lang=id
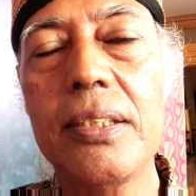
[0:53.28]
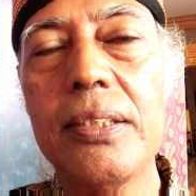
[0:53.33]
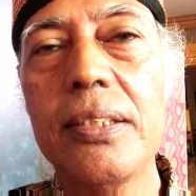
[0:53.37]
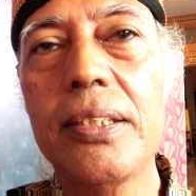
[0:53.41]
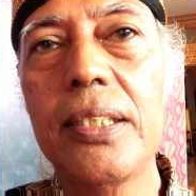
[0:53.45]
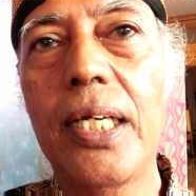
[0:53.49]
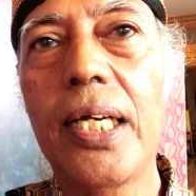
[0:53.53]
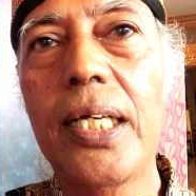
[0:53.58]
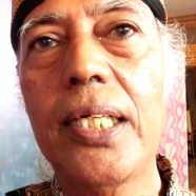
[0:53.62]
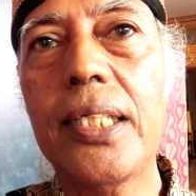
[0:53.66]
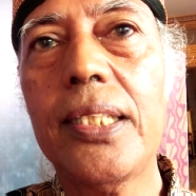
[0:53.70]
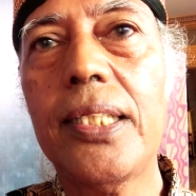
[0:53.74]

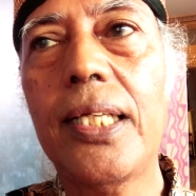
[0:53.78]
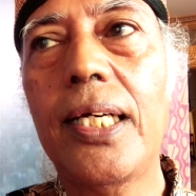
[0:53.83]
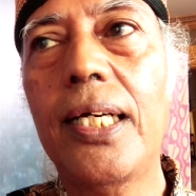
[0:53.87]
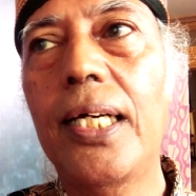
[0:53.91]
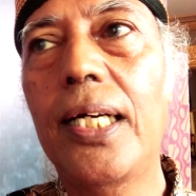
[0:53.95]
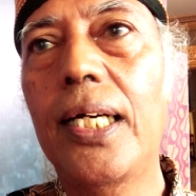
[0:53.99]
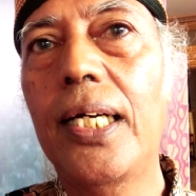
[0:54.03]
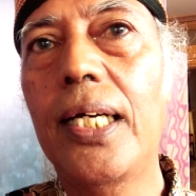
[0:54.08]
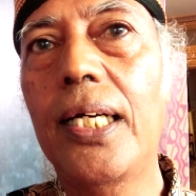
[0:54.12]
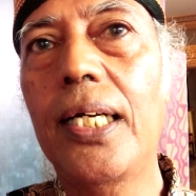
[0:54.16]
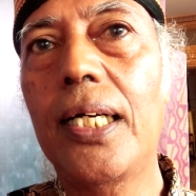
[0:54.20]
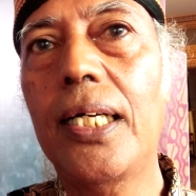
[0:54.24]
Sehingga kita
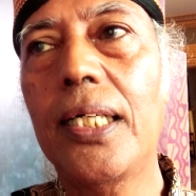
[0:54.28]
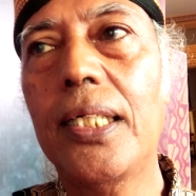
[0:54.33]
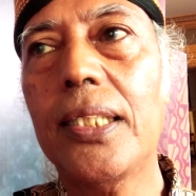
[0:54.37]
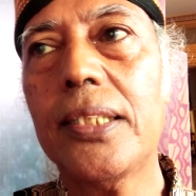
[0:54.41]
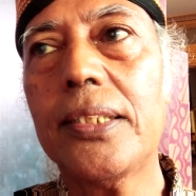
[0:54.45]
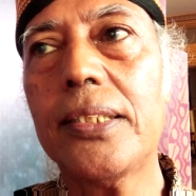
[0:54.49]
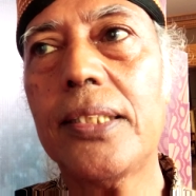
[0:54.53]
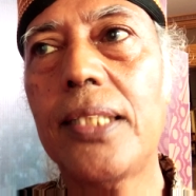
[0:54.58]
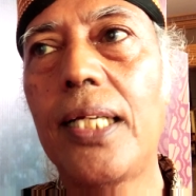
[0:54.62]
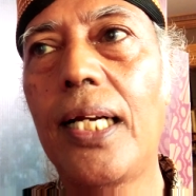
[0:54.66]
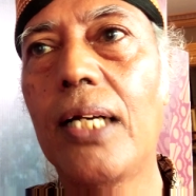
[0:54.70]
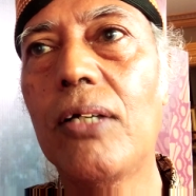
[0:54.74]
eh,
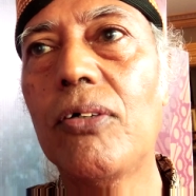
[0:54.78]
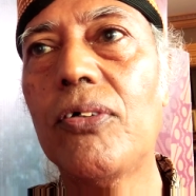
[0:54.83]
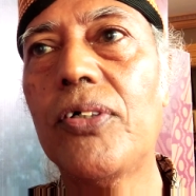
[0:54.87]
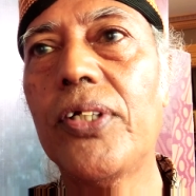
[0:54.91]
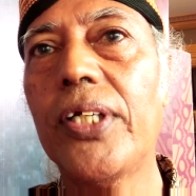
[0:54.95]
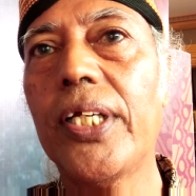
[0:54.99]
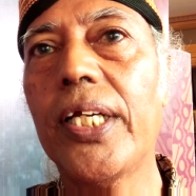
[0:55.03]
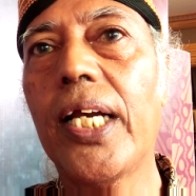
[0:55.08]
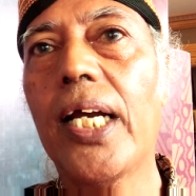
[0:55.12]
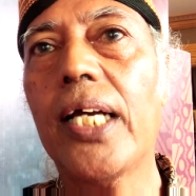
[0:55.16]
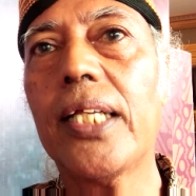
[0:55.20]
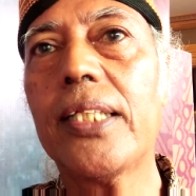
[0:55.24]
selalu
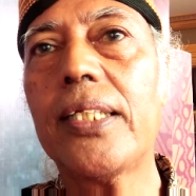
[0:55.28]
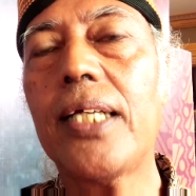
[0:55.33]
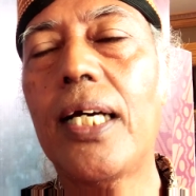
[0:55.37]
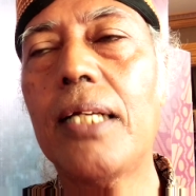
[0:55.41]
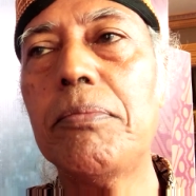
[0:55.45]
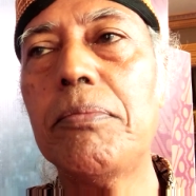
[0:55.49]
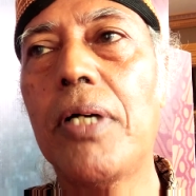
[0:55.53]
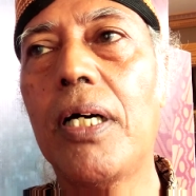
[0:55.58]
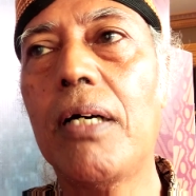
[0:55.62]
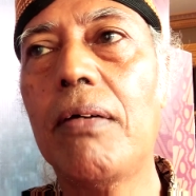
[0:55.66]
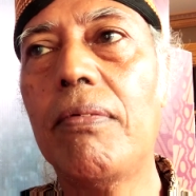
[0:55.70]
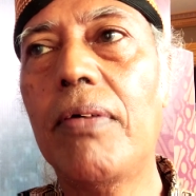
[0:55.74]
diingatkan
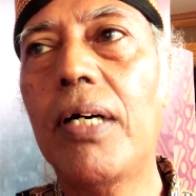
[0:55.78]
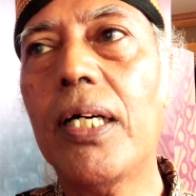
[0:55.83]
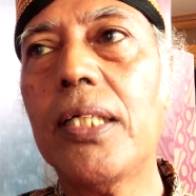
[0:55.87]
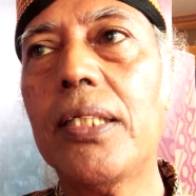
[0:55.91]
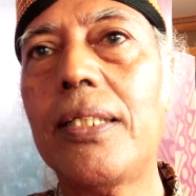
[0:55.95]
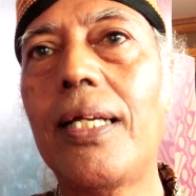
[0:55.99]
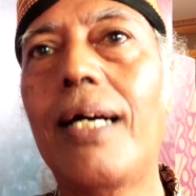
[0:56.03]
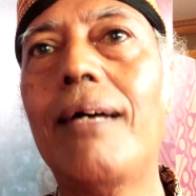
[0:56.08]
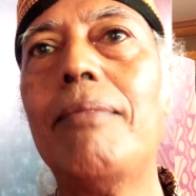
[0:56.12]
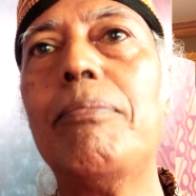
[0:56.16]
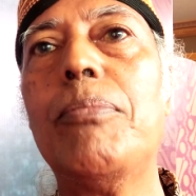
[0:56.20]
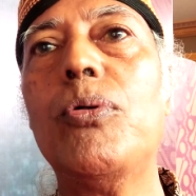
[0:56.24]
bahwa
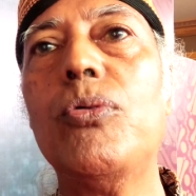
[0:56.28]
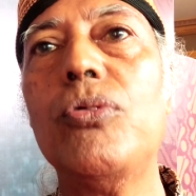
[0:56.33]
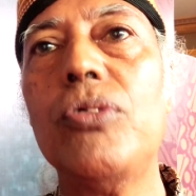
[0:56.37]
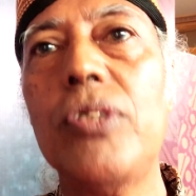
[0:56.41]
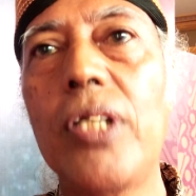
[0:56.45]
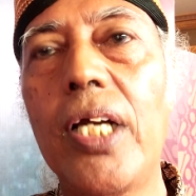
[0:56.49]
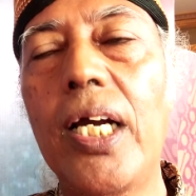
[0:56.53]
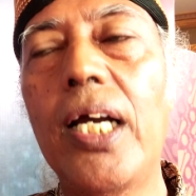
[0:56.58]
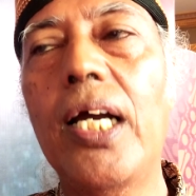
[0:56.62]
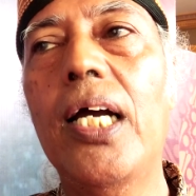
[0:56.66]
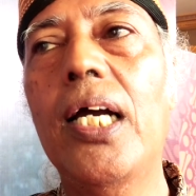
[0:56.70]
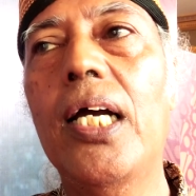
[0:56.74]
kita
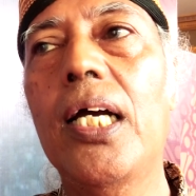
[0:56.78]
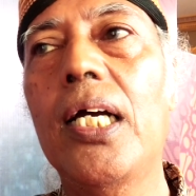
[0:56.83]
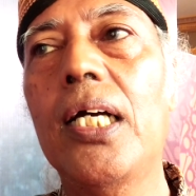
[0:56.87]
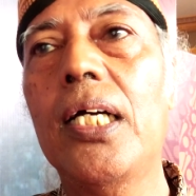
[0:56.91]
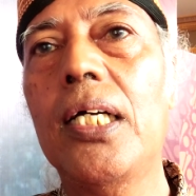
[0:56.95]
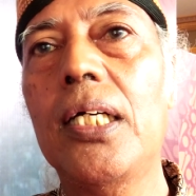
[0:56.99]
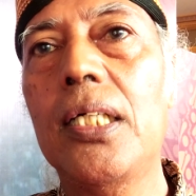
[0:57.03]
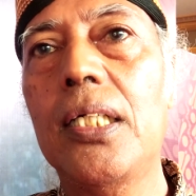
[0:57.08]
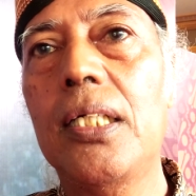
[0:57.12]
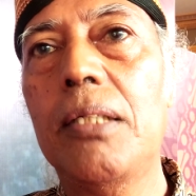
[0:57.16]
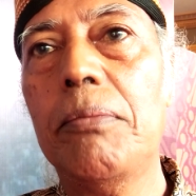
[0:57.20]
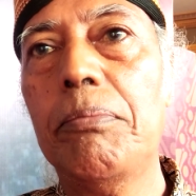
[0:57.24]
punya
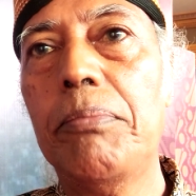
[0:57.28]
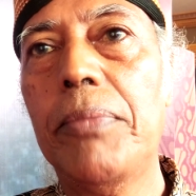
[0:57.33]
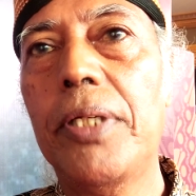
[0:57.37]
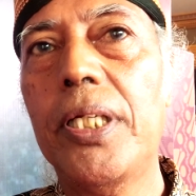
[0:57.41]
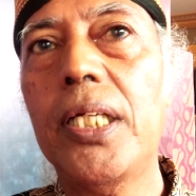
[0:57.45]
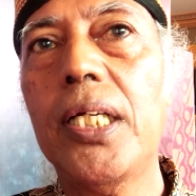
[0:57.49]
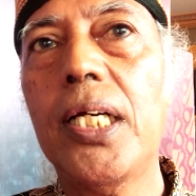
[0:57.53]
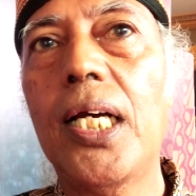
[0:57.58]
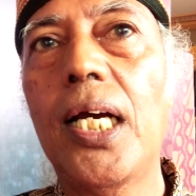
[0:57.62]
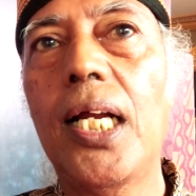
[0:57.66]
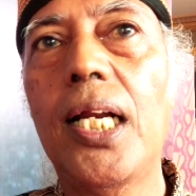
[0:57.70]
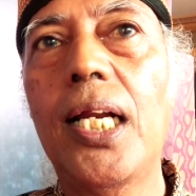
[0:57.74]

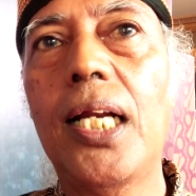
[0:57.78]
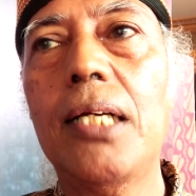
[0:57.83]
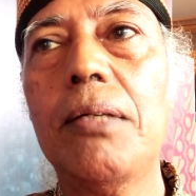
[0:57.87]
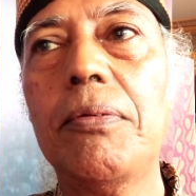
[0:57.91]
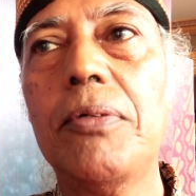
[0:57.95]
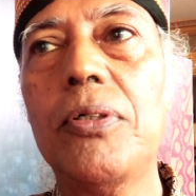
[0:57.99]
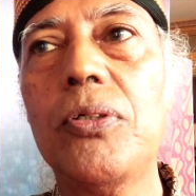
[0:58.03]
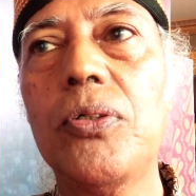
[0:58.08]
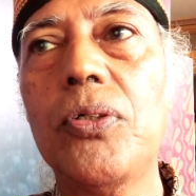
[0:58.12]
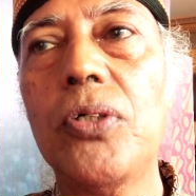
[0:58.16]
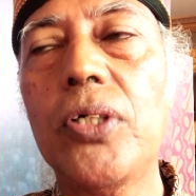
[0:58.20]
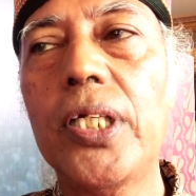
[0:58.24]
peninggalan
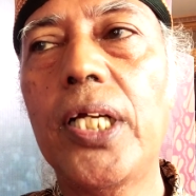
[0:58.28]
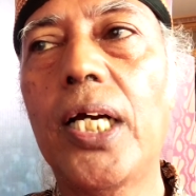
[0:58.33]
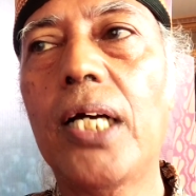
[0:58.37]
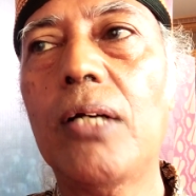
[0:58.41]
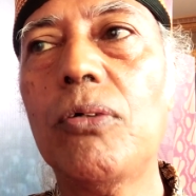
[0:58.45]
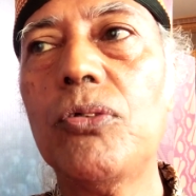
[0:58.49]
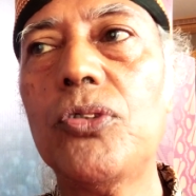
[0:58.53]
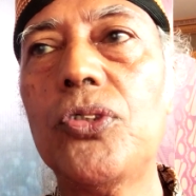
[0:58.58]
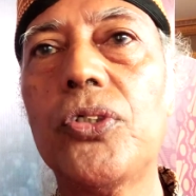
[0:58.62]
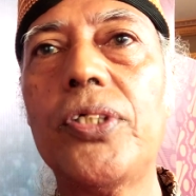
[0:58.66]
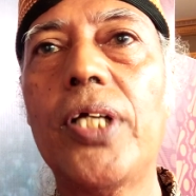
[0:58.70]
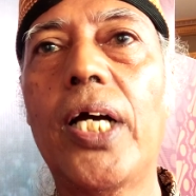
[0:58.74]
luhur yang
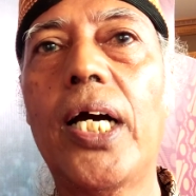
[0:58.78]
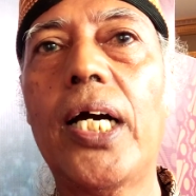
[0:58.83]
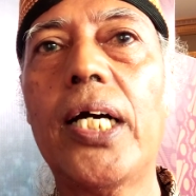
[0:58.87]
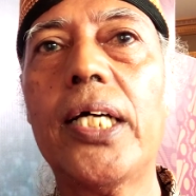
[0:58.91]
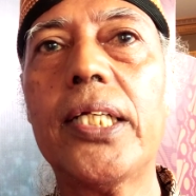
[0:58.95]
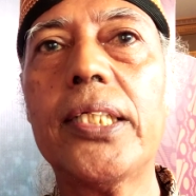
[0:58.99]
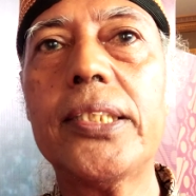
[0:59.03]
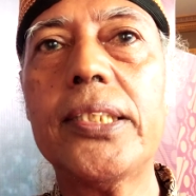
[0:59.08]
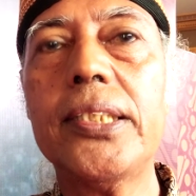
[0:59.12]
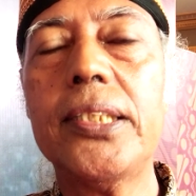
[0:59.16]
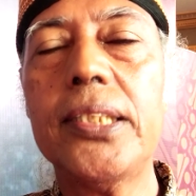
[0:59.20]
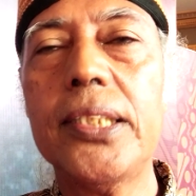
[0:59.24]
wujudnya
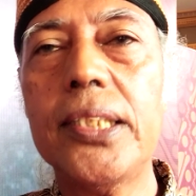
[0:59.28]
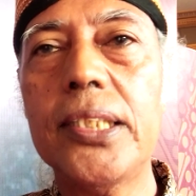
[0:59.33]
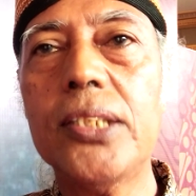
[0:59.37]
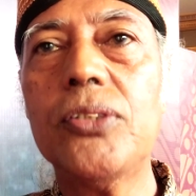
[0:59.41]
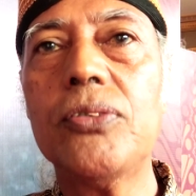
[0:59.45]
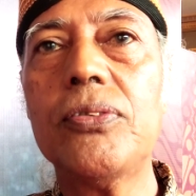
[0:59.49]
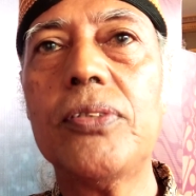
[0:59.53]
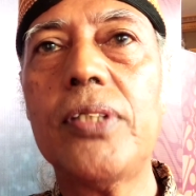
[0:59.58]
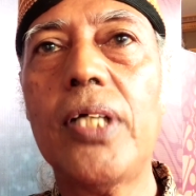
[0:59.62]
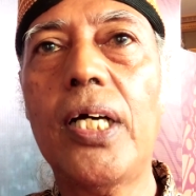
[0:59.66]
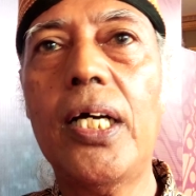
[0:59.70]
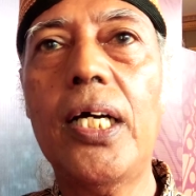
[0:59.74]
keris sini
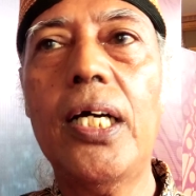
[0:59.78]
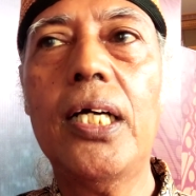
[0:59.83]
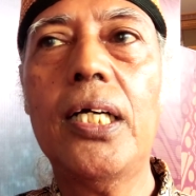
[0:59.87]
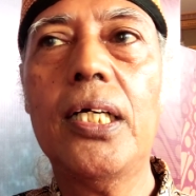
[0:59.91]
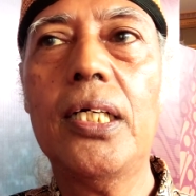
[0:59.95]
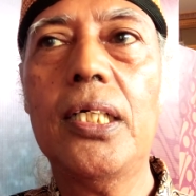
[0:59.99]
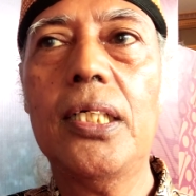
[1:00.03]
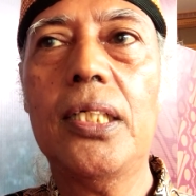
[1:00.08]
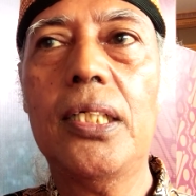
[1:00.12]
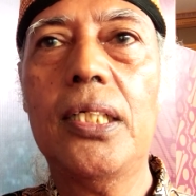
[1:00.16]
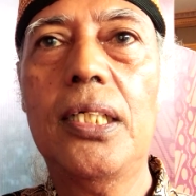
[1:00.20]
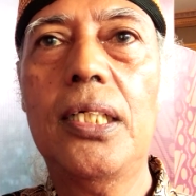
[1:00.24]
sudah
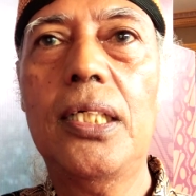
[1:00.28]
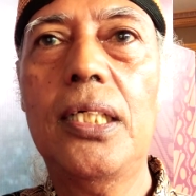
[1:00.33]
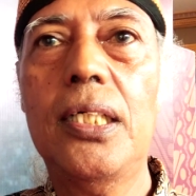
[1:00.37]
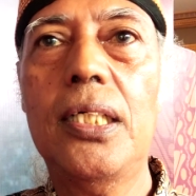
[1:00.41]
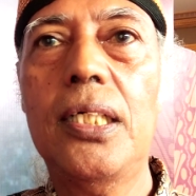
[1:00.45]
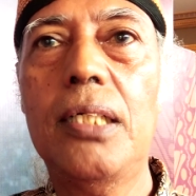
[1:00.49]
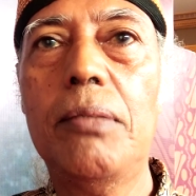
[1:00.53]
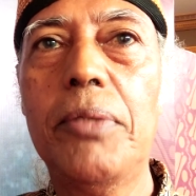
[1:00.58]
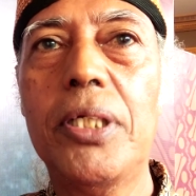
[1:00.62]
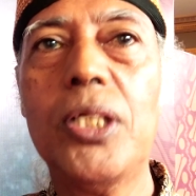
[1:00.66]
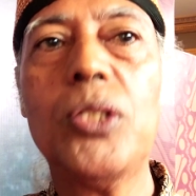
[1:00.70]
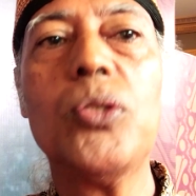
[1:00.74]

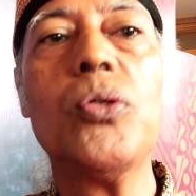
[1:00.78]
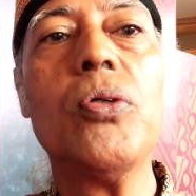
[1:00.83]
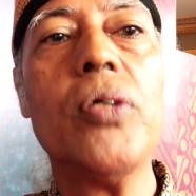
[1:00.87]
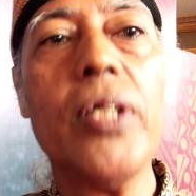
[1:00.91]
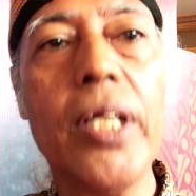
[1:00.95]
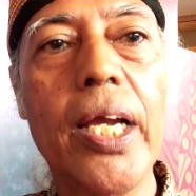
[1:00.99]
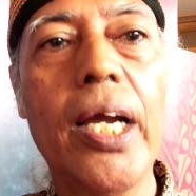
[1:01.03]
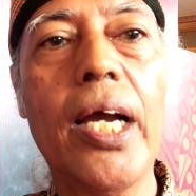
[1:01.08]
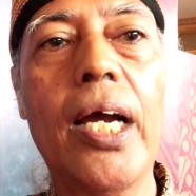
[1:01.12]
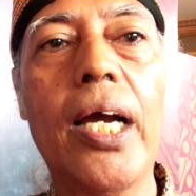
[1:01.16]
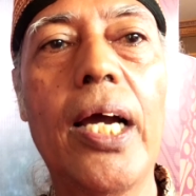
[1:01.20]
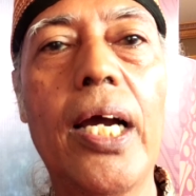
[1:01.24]
uh,
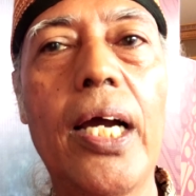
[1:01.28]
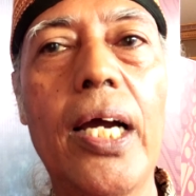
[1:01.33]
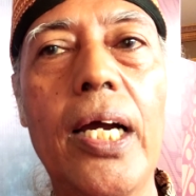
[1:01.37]
mendunia.